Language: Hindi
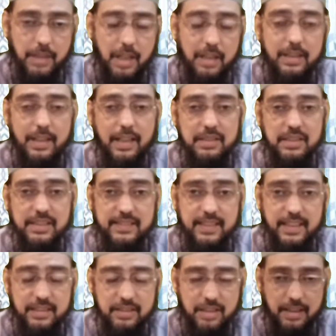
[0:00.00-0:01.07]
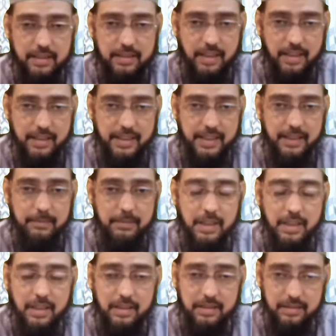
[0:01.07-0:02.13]
अल्लाह जिसे चाहता है
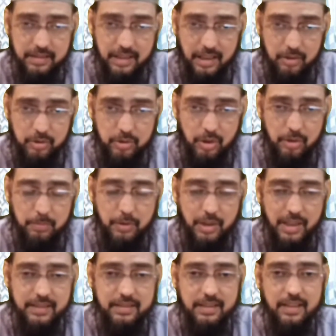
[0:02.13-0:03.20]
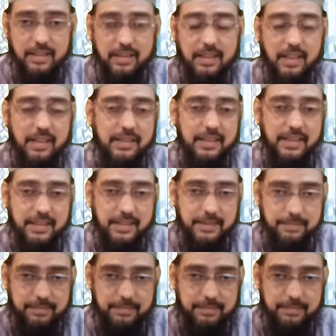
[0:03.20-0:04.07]
दर्जो बुलंद करता है